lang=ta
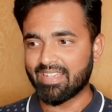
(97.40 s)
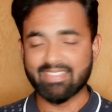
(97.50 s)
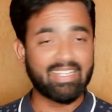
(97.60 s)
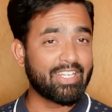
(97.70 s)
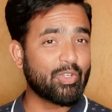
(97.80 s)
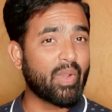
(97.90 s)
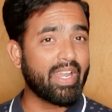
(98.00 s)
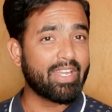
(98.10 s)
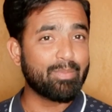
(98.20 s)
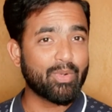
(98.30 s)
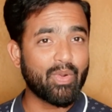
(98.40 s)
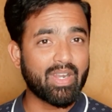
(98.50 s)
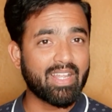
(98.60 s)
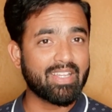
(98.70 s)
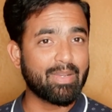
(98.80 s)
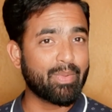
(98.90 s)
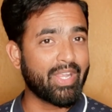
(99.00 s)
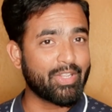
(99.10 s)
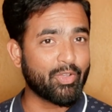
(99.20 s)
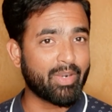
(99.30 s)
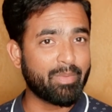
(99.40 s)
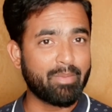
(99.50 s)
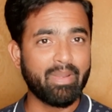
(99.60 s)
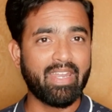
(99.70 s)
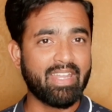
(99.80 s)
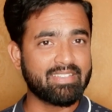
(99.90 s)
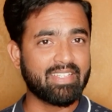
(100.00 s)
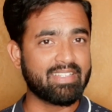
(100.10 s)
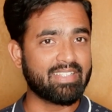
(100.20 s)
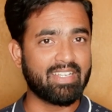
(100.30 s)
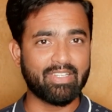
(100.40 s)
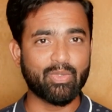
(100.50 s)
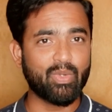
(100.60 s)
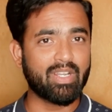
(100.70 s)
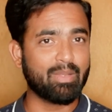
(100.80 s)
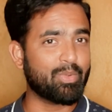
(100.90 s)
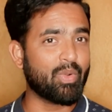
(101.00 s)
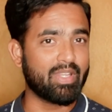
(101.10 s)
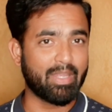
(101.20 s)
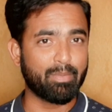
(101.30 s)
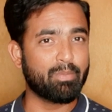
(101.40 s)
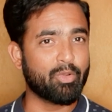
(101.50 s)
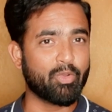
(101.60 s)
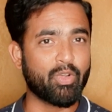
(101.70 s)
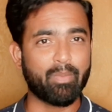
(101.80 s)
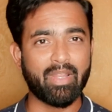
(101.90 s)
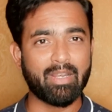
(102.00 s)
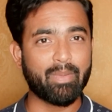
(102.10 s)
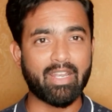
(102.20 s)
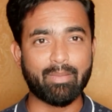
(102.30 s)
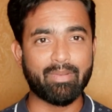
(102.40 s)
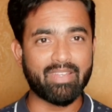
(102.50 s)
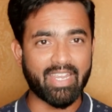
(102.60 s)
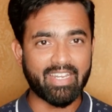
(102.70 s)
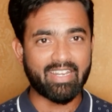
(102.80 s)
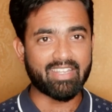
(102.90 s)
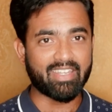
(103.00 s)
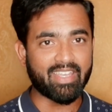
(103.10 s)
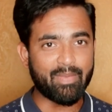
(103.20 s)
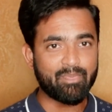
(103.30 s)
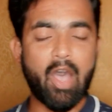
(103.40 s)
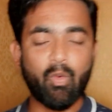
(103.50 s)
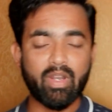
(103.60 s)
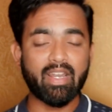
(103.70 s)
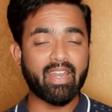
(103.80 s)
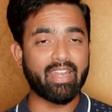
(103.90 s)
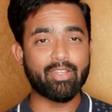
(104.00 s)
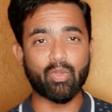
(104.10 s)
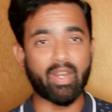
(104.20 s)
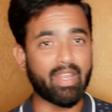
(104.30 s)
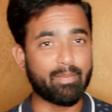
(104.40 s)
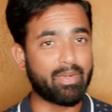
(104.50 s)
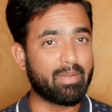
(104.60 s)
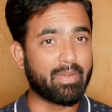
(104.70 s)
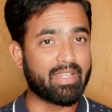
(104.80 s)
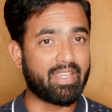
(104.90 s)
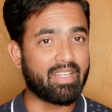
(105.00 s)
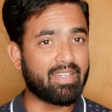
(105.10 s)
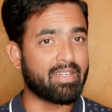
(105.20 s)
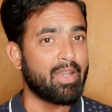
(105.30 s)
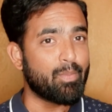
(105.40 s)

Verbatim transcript: செலக்டும் ஆகிட்டேன் ப்ரோ ஆனால் அதுக்கப்புறம் எந்த ஒரு அப்டேட்டுமே டிஎன்சிஐ சைட்லேருந்து கொடுக்கல ப்ரோ அது எப்போ ப்ரோ வரும் அப்படிங்கிற மாதிரி நிறைய பேர் வந்து கேட்டுட்டு இருந்தீங்க அவங்களுக்குலாம் நான் என்ன சொல்கிறேன் அப்படின்னு பார்த்தீங்கன்னா